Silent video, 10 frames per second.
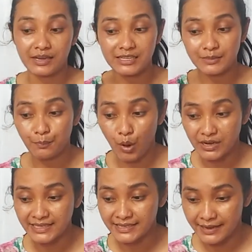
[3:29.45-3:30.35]
Ini
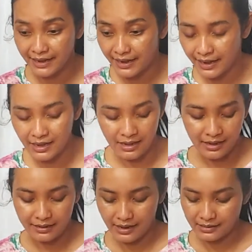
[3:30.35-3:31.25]
sponsnya
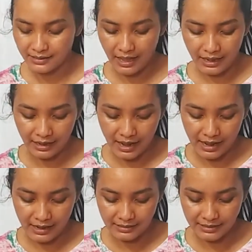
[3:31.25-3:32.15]
dan
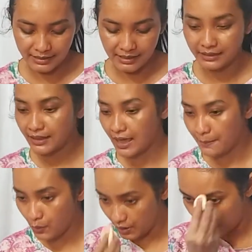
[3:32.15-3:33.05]
sekarang
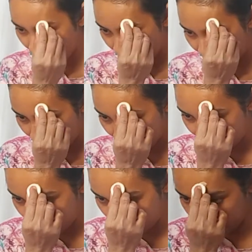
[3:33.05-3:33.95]
kita
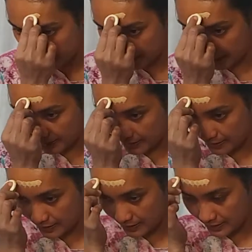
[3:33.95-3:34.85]
mulai